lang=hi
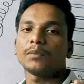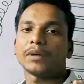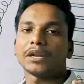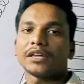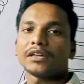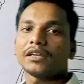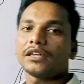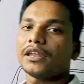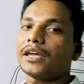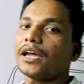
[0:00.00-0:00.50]

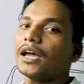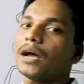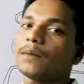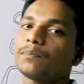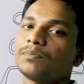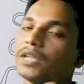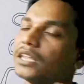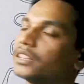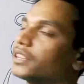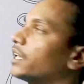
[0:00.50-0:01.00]
प्रक्रिया
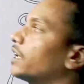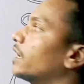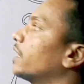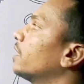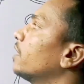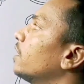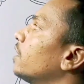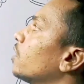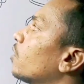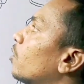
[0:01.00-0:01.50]
अपनाते हैं
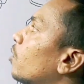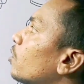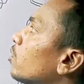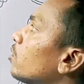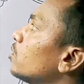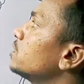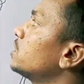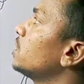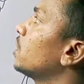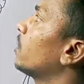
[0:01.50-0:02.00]
कौन
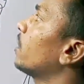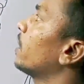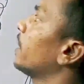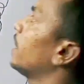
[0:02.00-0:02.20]
कौन सी